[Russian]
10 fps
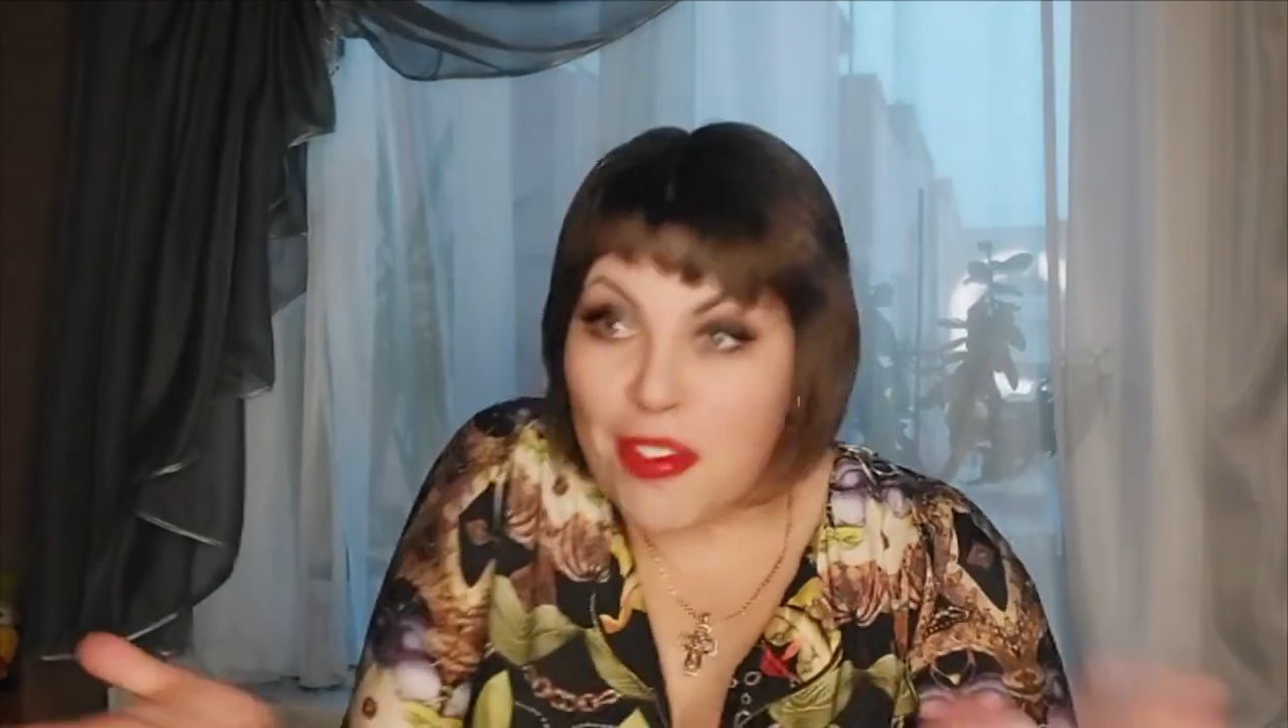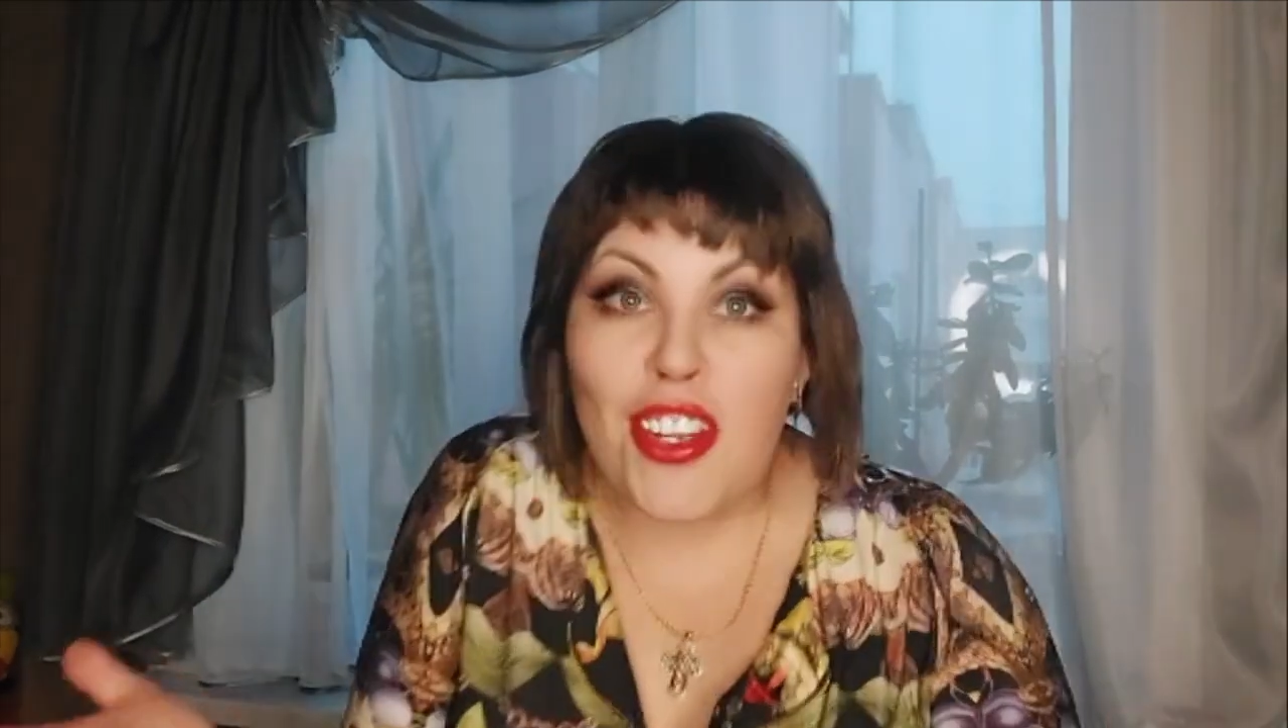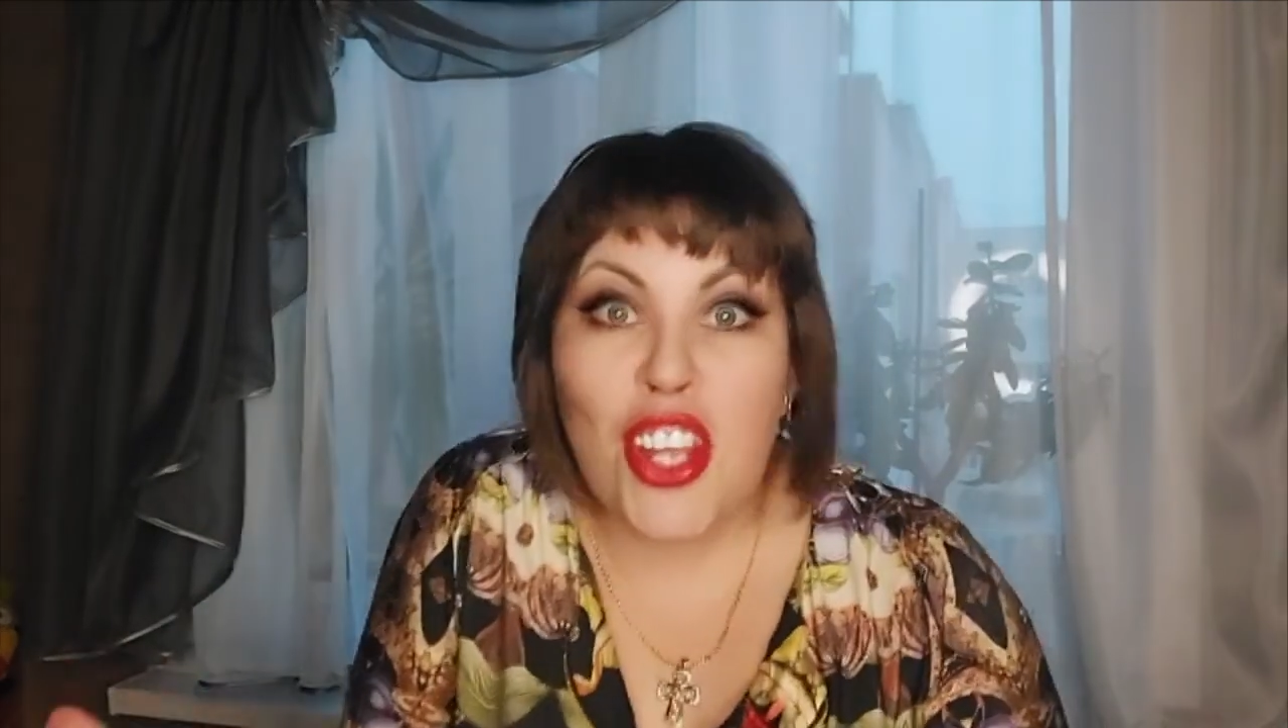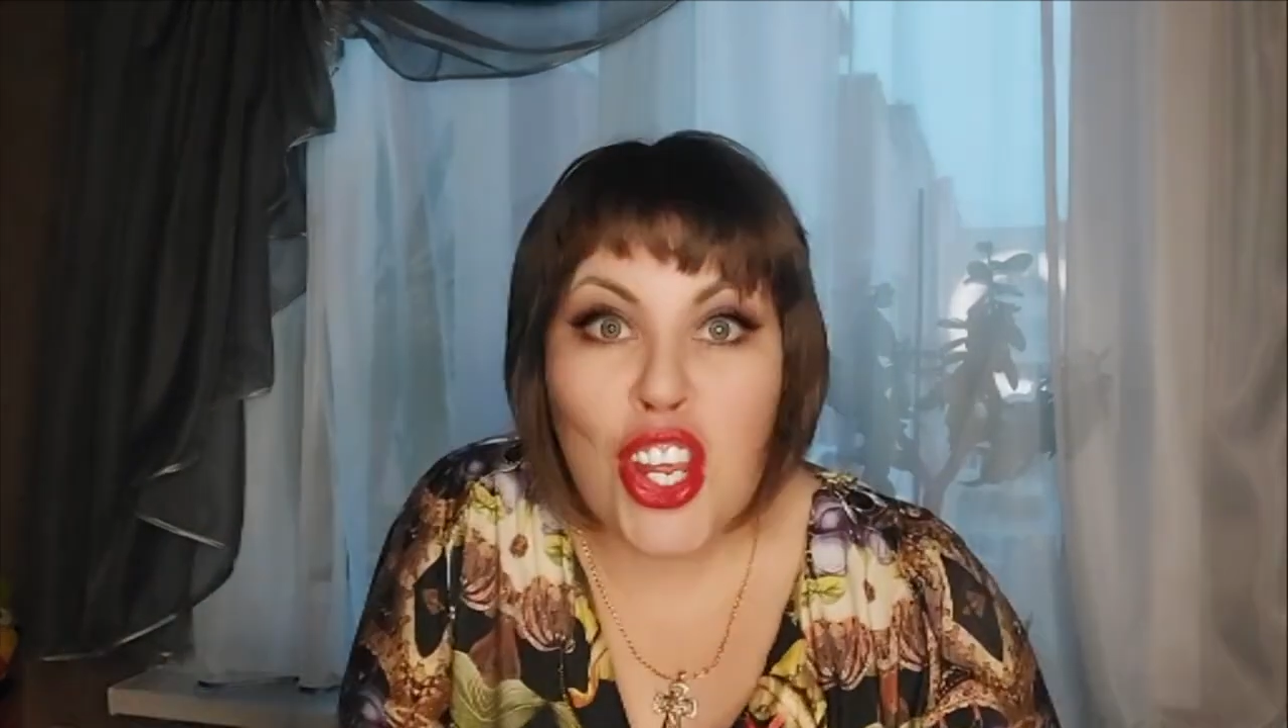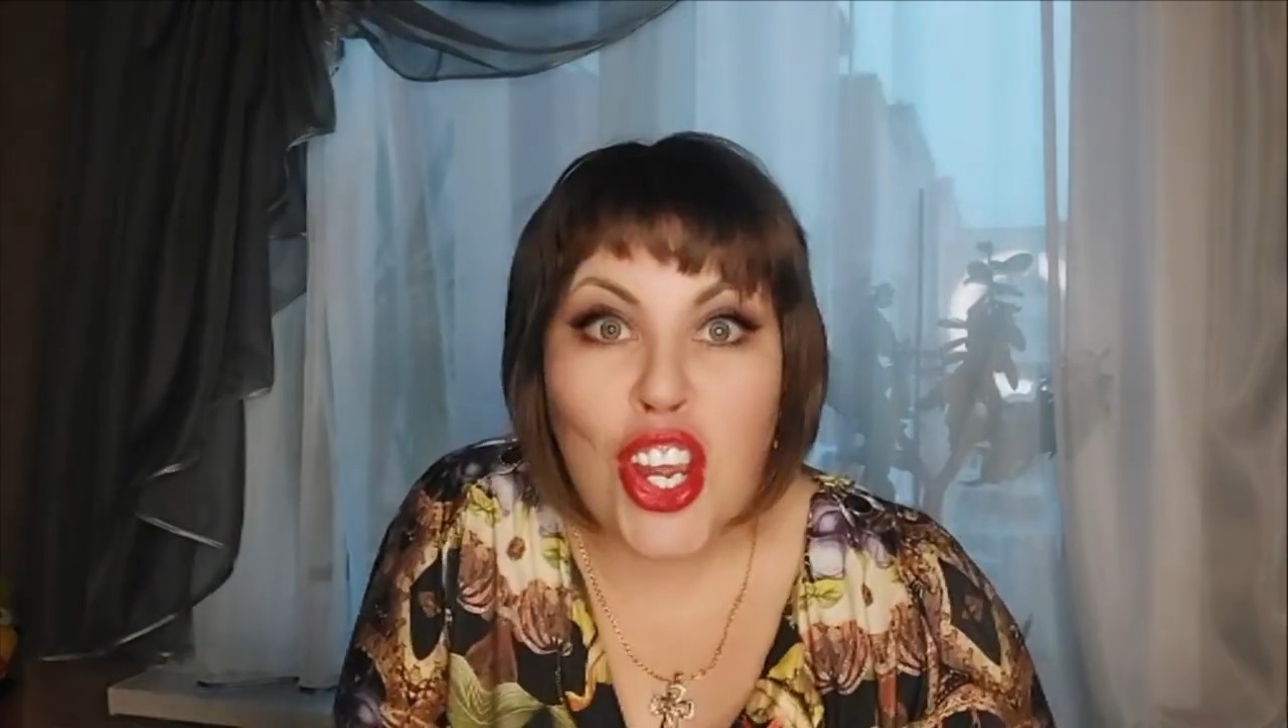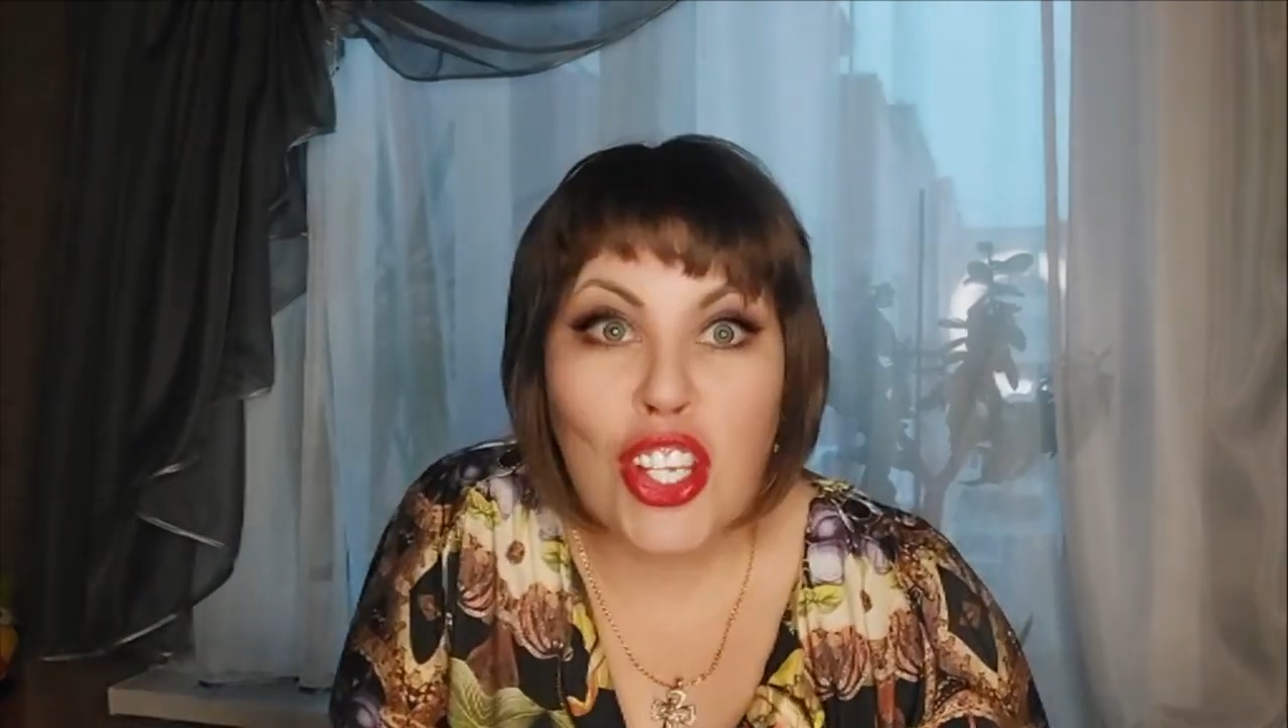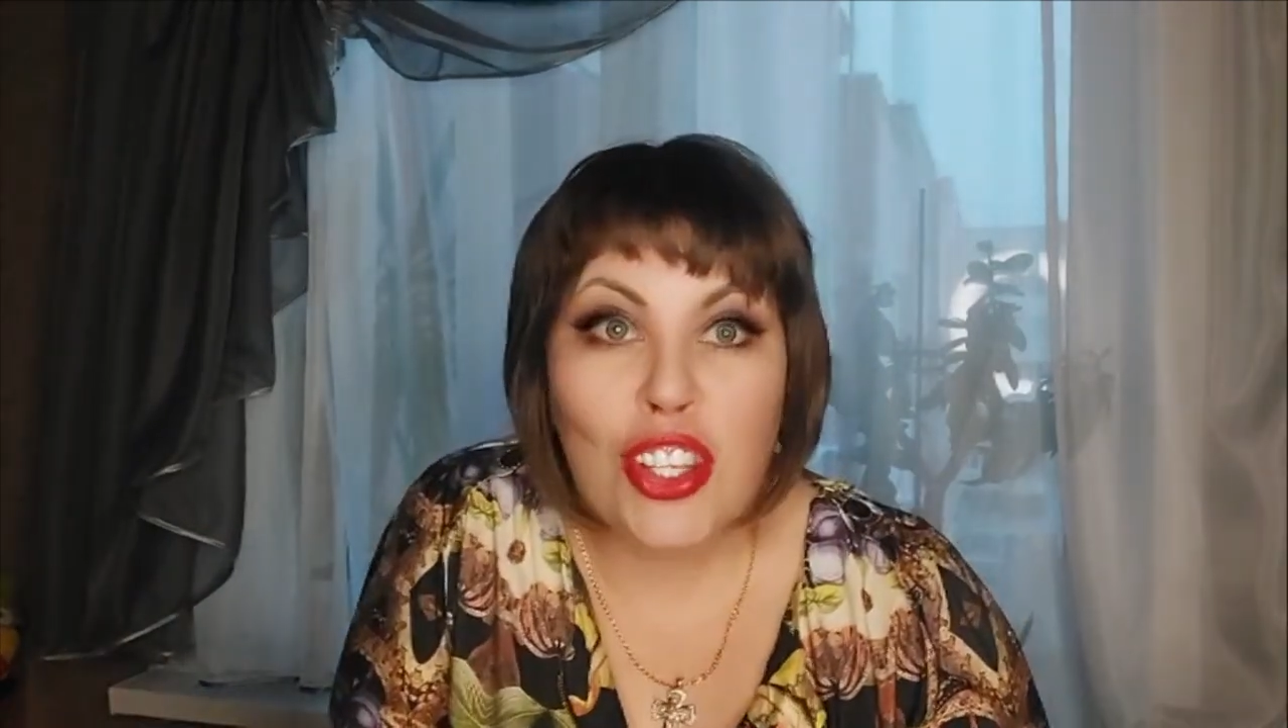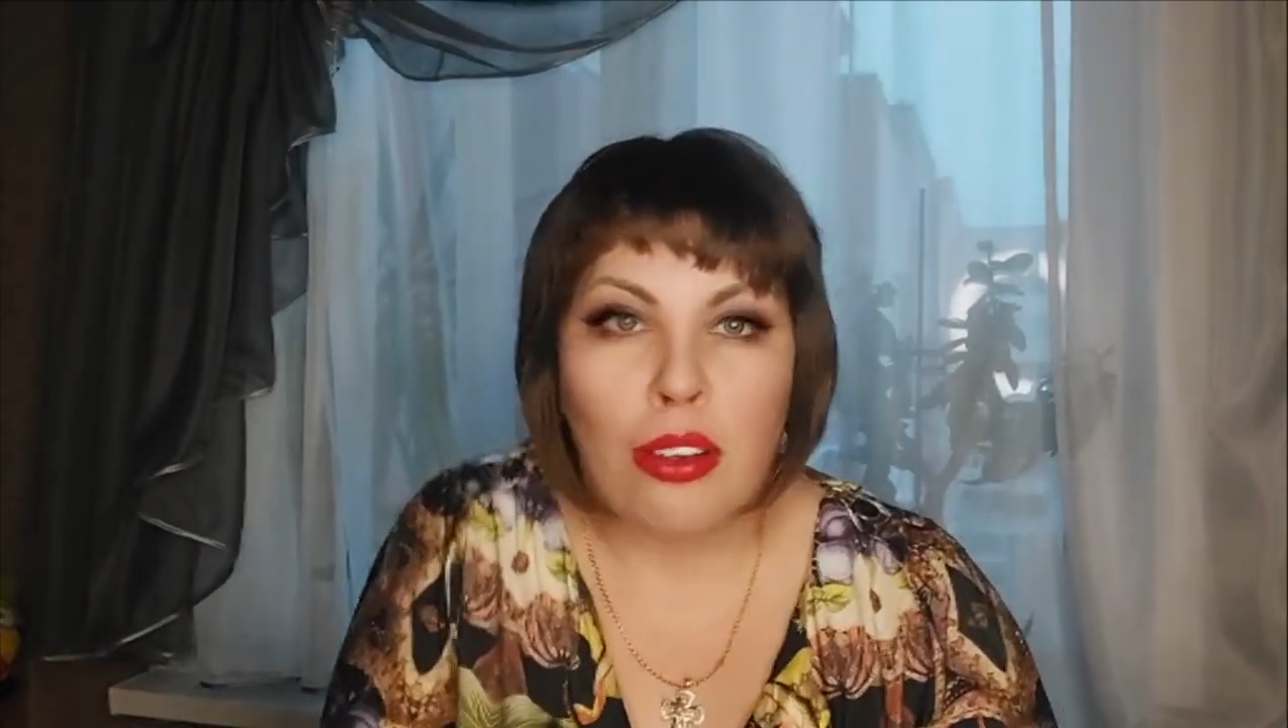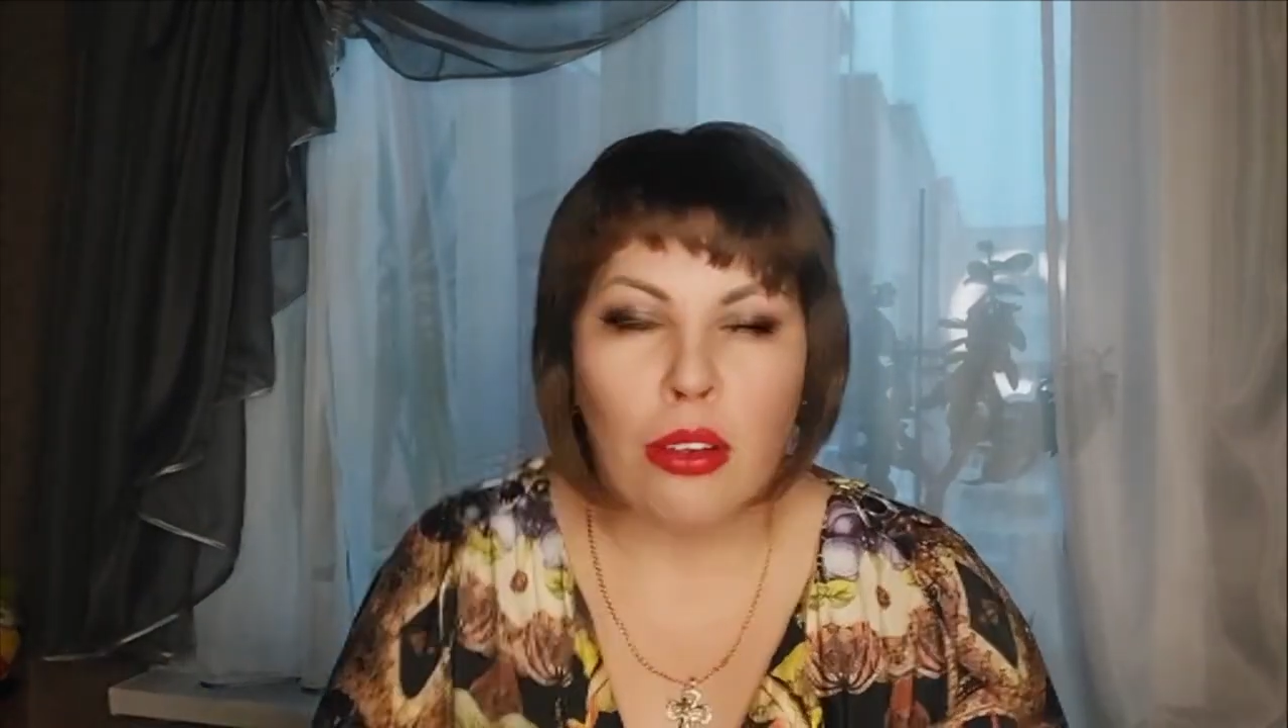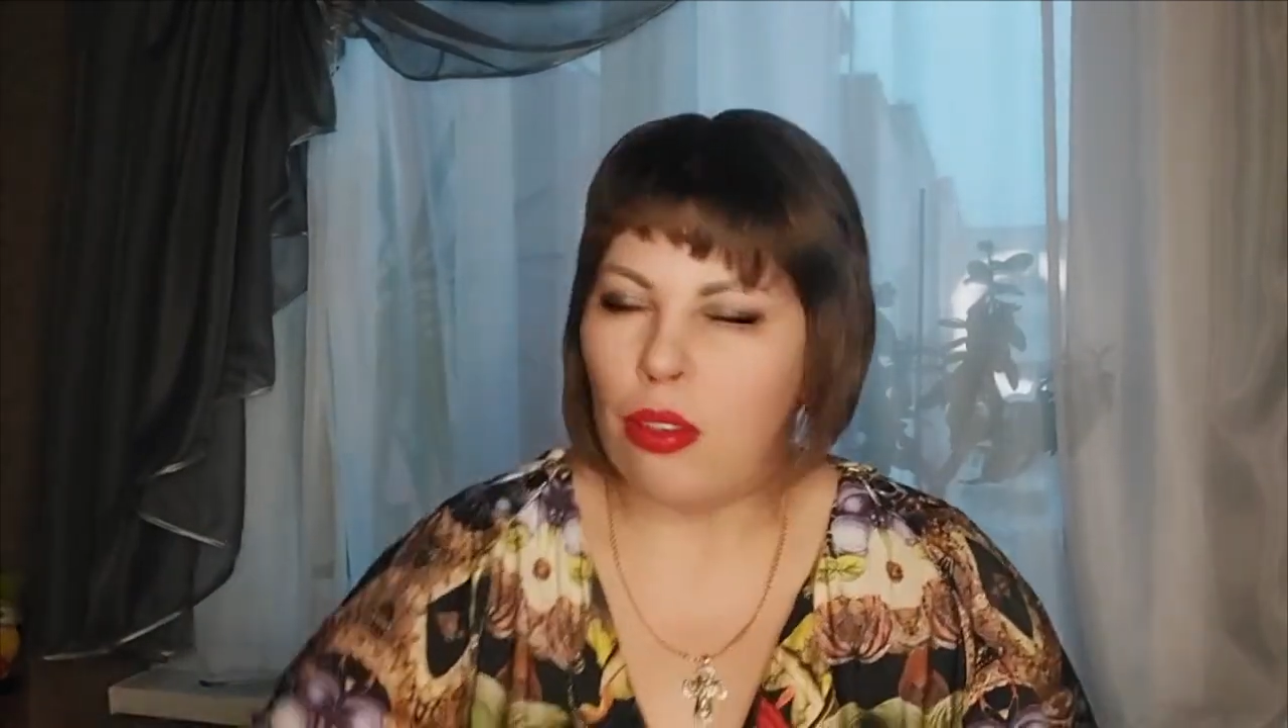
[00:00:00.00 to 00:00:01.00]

нет.